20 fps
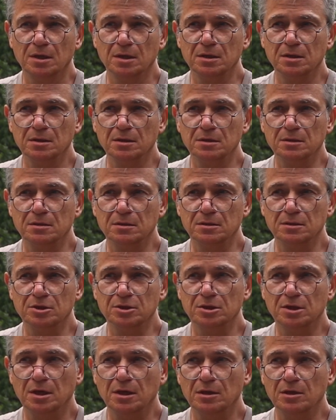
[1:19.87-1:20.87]
и
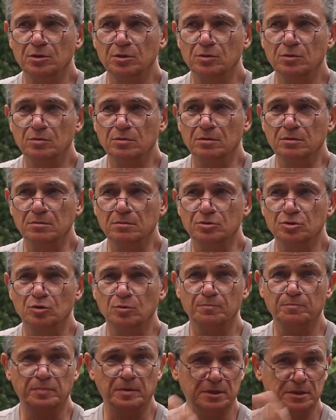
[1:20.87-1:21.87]
ждал ее,
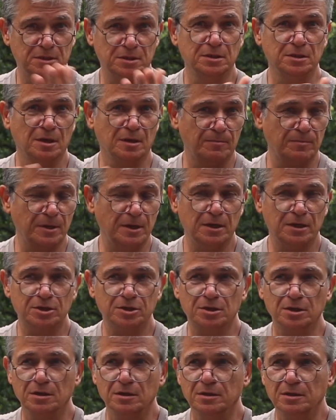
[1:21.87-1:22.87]
чтобы пойти на
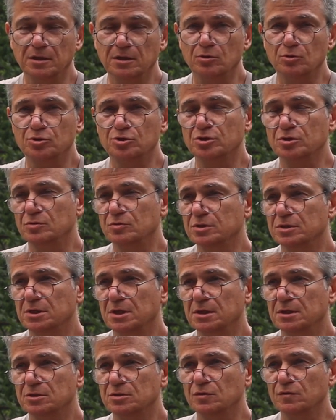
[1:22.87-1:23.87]
пляж или на лодочную
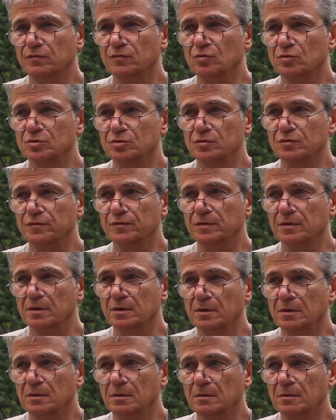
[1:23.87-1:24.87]
станцию в Гурзуфе.
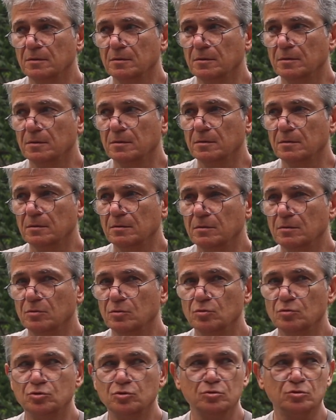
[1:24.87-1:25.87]

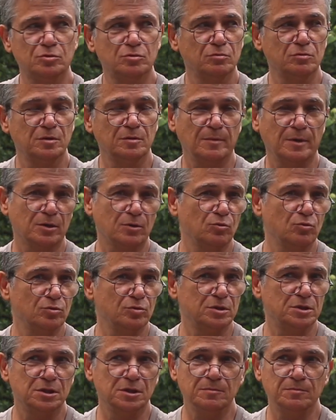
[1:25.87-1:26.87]
Но чувствую, не могу
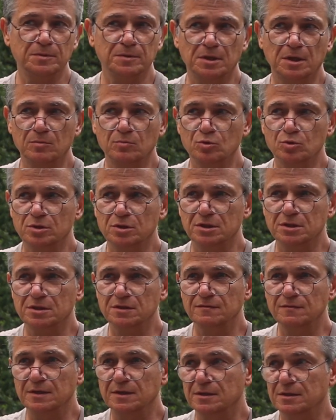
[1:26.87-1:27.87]
уйти, потому что
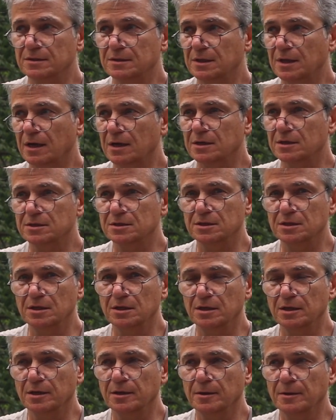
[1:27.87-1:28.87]
свет так
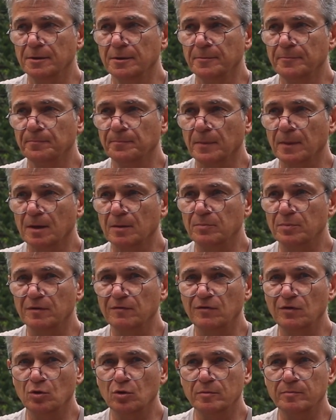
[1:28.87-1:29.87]
сильно
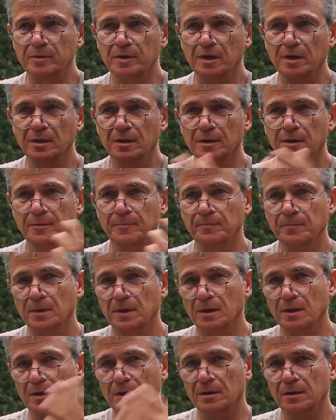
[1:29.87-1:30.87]
привлек меня,
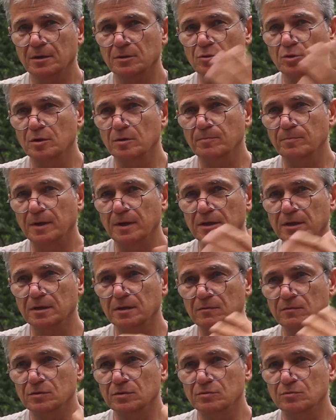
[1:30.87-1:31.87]
который
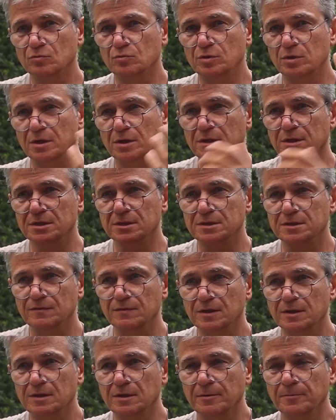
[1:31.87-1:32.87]
падал вот утренний
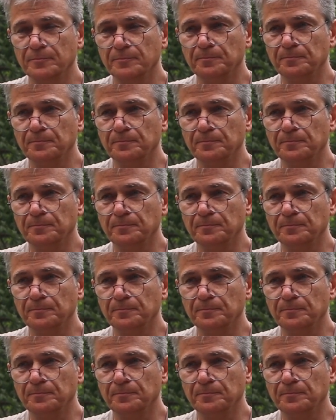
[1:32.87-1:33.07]
свет.